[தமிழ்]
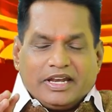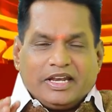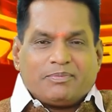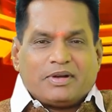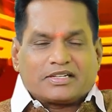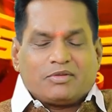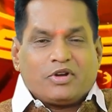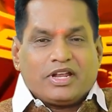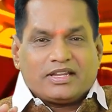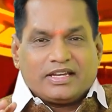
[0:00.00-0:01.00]
எண்ணி பார்க்க
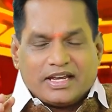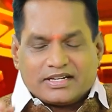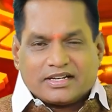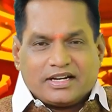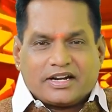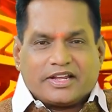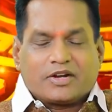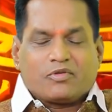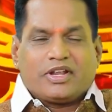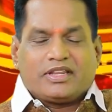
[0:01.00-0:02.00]
முடியாத ஏற்றங்கள்
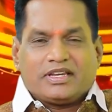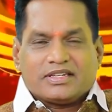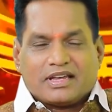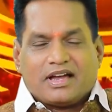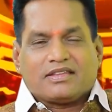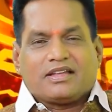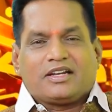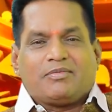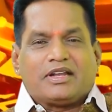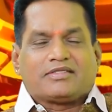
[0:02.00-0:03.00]
கிடைக்கக்கூடியது
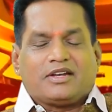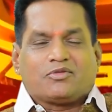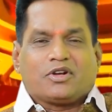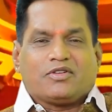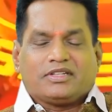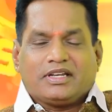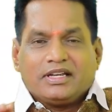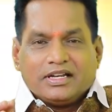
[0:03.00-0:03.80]
சாதாரண மனுஷால் கூட வந்து